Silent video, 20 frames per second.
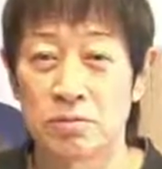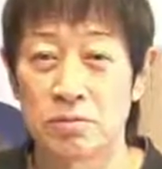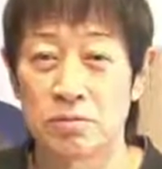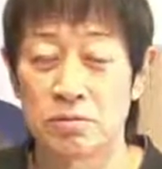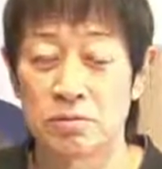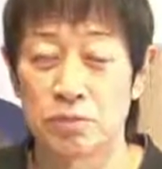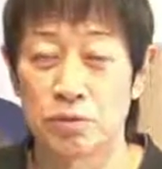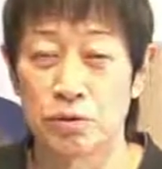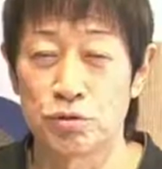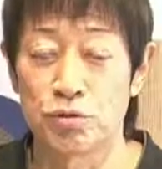
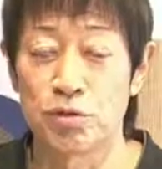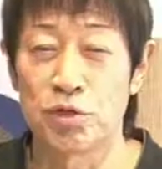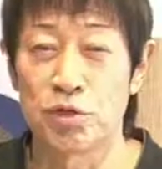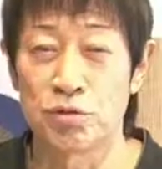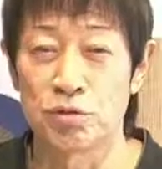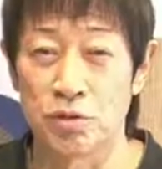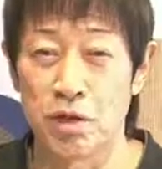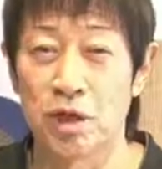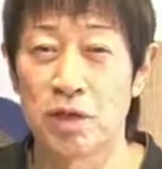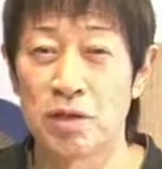プロデューサー
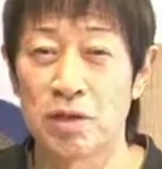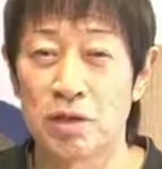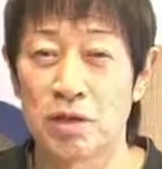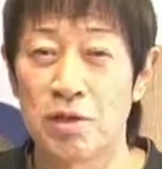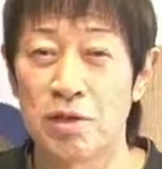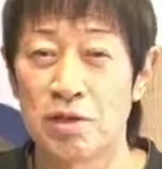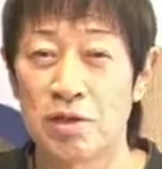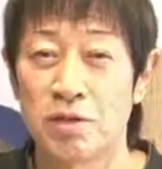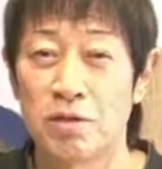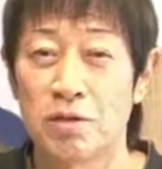のね
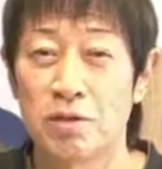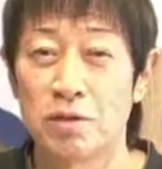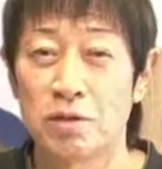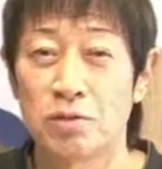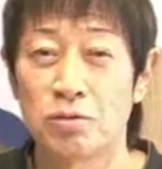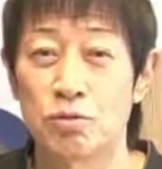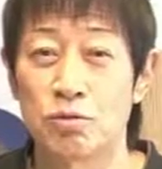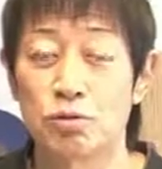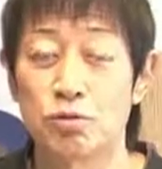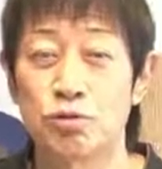
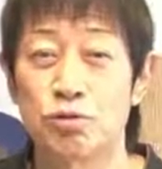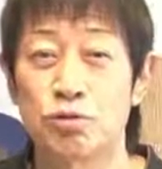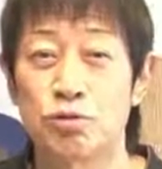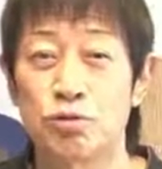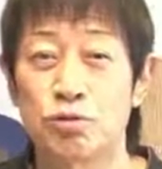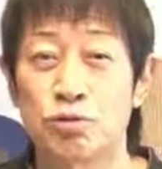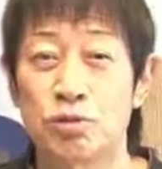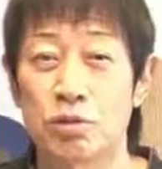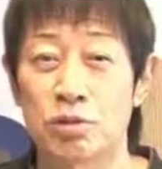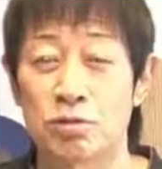五十
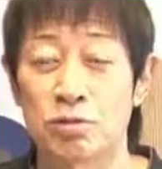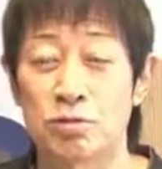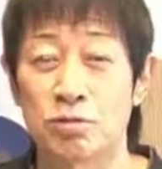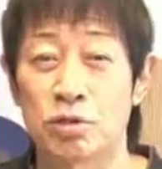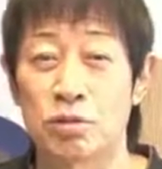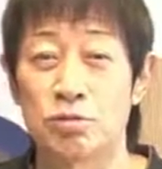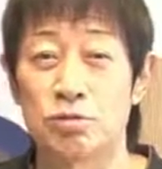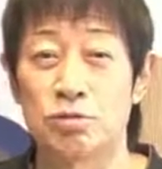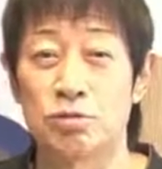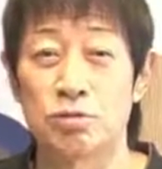流カルテの
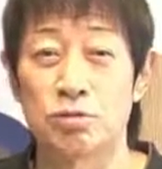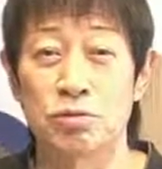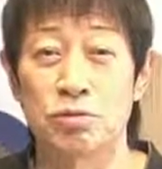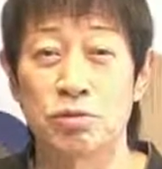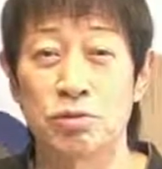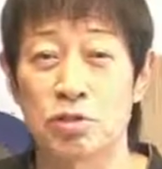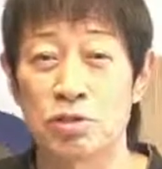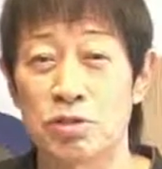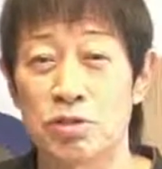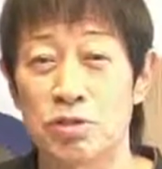達人の小
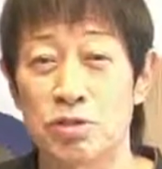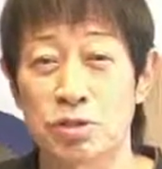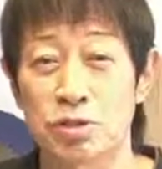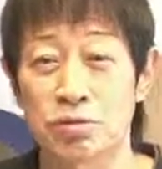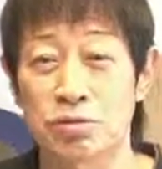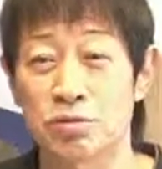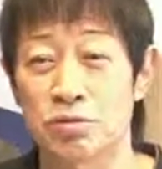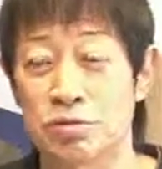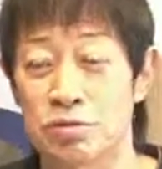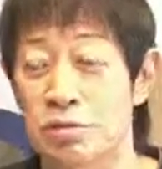倉先生から
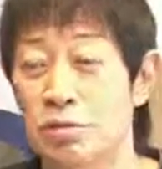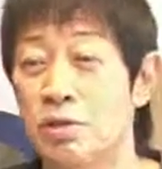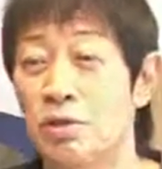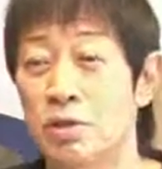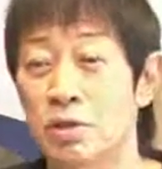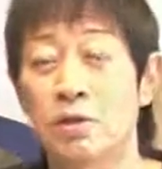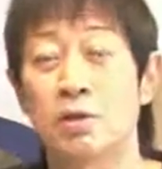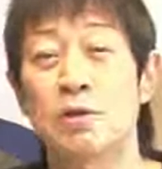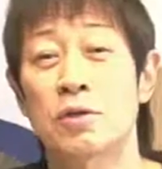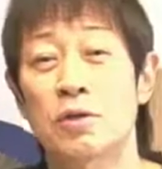すると
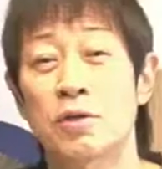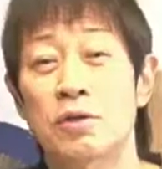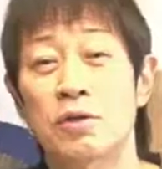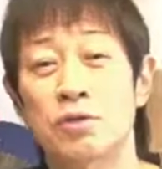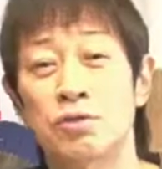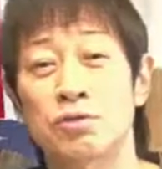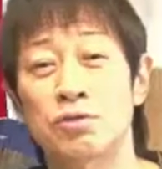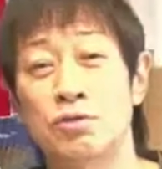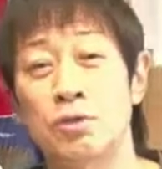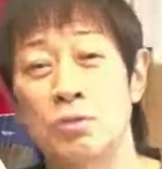
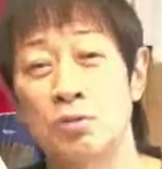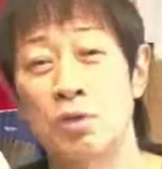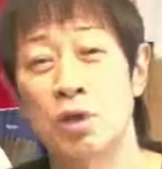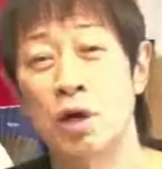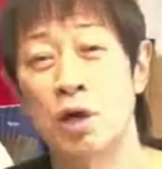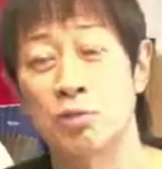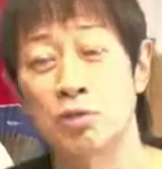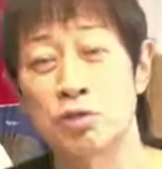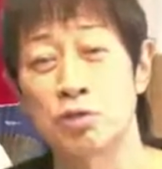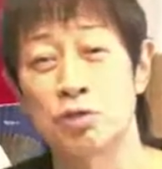首里も那
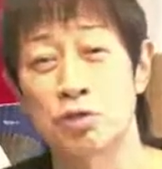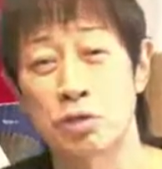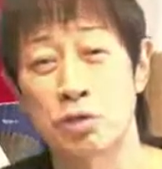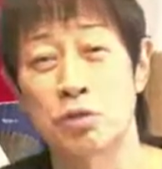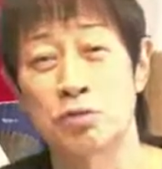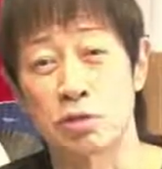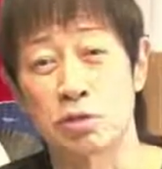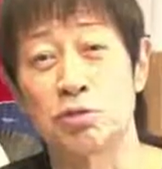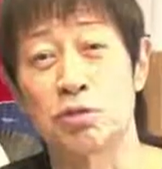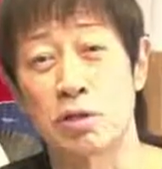覇もすぐ近
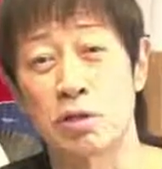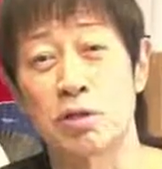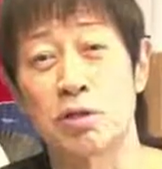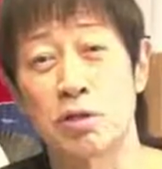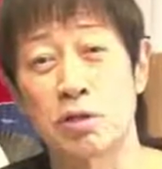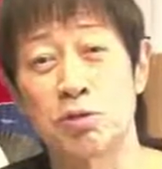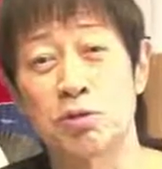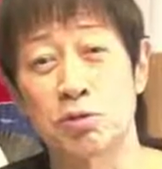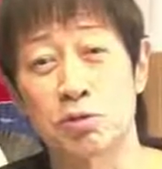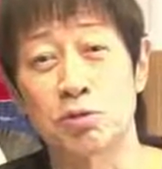くですから
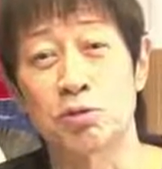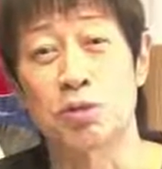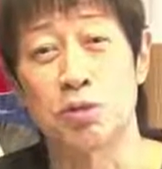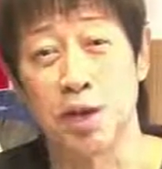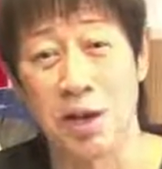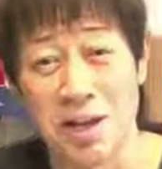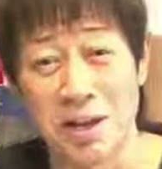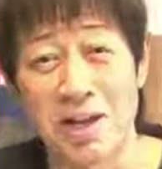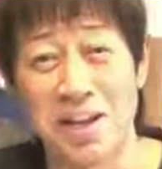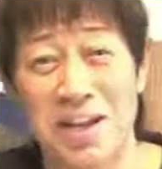ねっていうこと
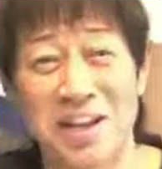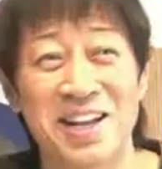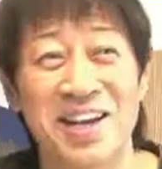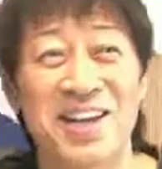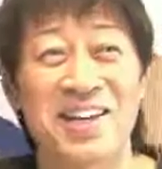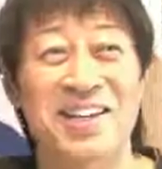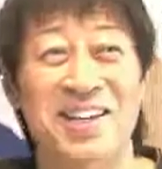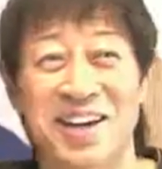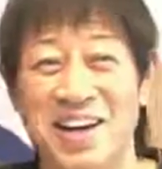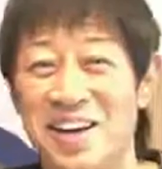で、
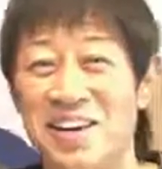ね、